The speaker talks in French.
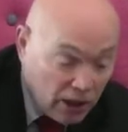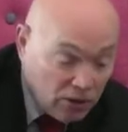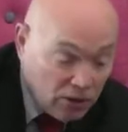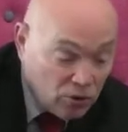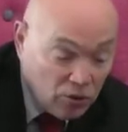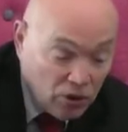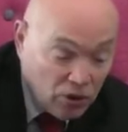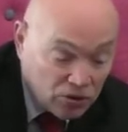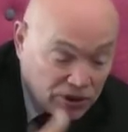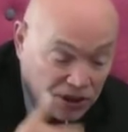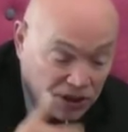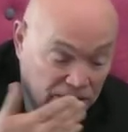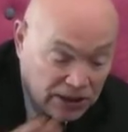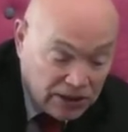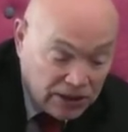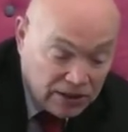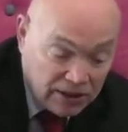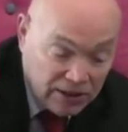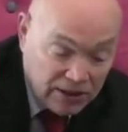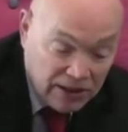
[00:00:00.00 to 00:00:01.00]
de
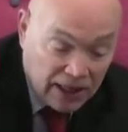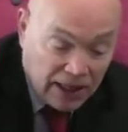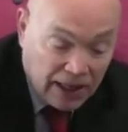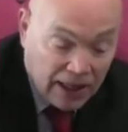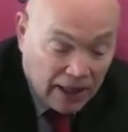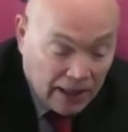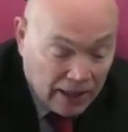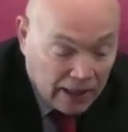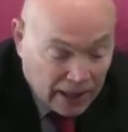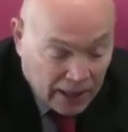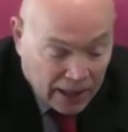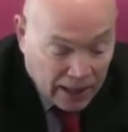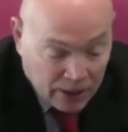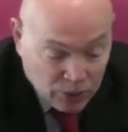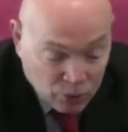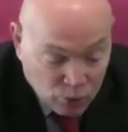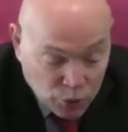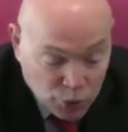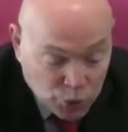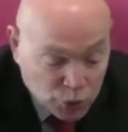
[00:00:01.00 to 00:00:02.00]
l'Antiquité à,
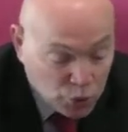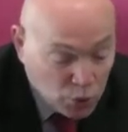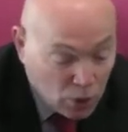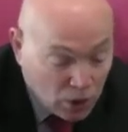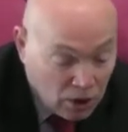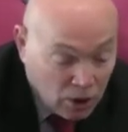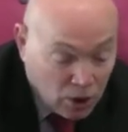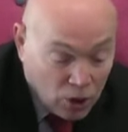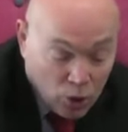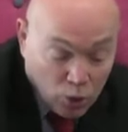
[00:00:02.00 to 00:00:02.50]
nos jours,